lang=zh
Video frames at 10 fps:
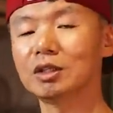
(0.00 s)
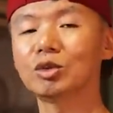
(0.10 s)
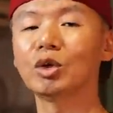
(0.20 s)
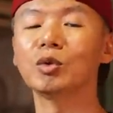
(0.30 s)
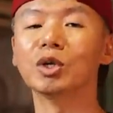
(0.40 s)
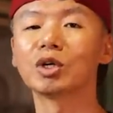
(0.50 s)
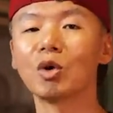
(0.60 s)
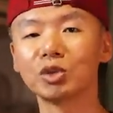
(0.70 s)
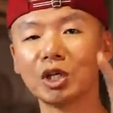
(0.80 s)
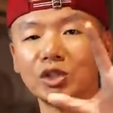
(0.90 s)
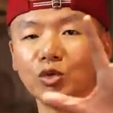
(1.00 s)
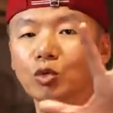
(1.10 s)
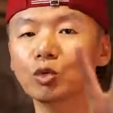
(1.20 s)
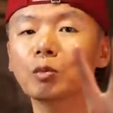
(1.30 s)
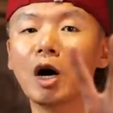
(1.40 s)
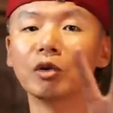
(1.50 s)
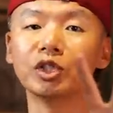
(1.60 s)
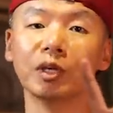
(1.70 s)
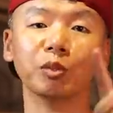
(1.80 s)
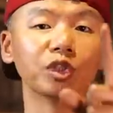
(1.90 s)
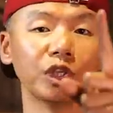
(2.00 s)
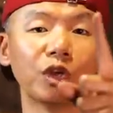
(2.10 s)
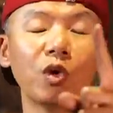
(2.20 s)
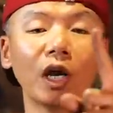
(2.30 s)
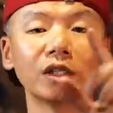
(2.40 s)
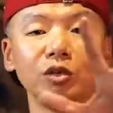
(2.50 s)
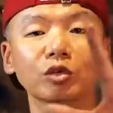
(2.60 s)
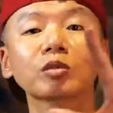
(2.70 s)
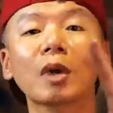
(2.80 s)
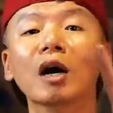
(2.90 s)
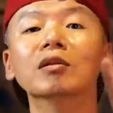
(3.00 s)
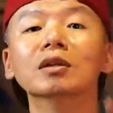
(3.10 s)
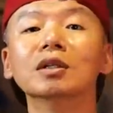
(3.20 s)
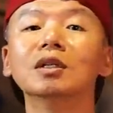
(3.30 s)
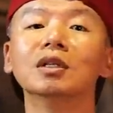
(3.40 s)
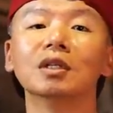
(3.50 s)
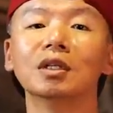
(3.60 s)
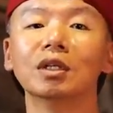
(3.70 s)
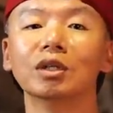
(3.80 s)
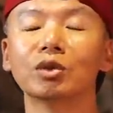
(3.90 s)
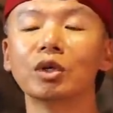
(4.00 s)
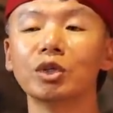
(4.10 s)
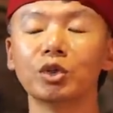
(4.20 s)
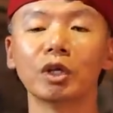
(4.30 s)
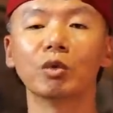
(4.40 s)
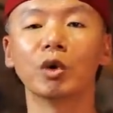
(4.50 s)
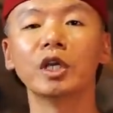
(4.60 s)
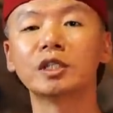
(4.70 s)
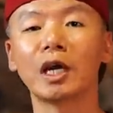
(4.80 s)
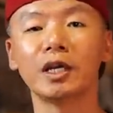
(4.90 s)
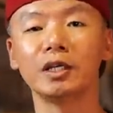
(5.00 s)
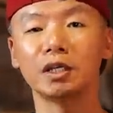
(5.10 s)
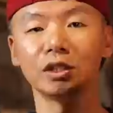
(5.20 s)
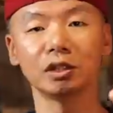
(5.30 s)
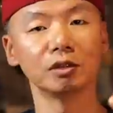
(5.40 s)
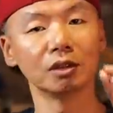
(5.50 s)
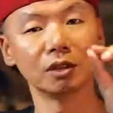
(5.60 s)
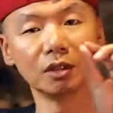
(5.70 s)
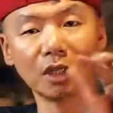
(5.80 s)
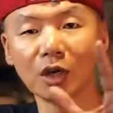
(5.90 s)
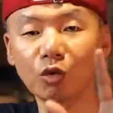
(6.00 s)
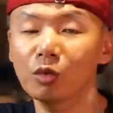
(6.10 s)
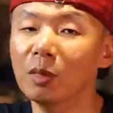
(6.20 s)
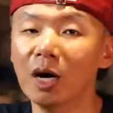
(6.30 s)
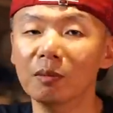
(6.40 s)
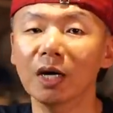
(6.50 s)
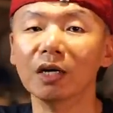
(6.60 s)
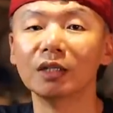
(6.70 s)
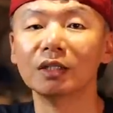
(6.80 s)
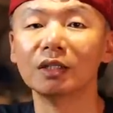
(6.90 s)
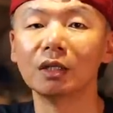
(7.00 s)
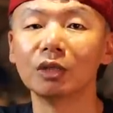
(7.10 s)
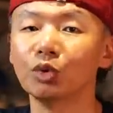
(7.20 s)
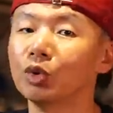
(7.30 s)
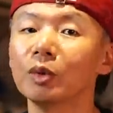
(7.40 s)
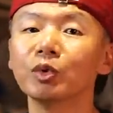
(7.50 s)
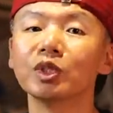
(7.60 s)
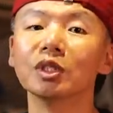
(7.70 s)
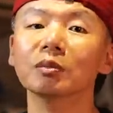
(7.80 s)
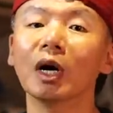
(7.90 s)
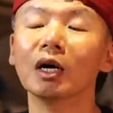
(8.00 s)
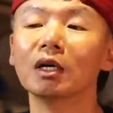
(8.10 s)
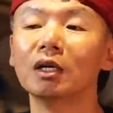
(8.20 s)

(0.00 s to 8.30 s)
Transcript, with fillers: 对我的贡献是五毛钱，不是一块，是五毛。所以你觉得我会在意的是那个五毛吗？绝对不是嘛。